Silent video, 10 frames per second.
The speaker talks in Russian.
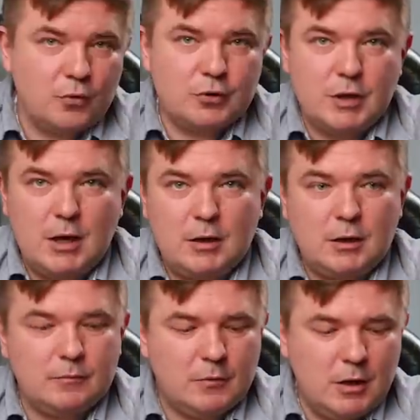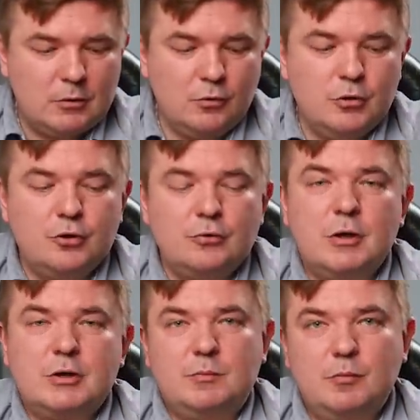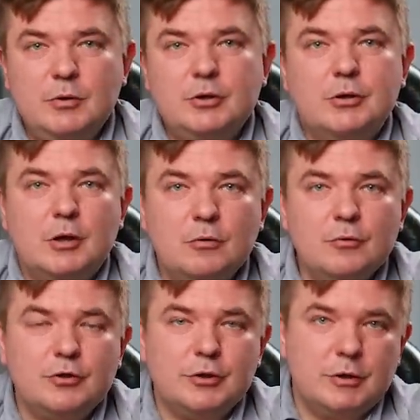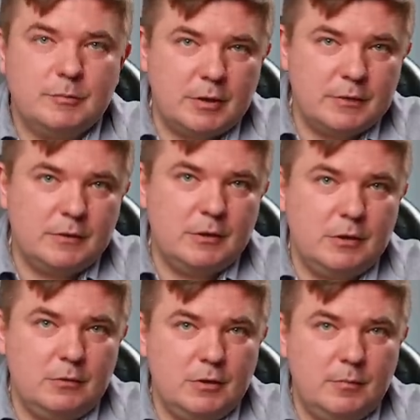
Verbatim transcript: Фосагра, да, кто еще у нас из публично торгующихся производителей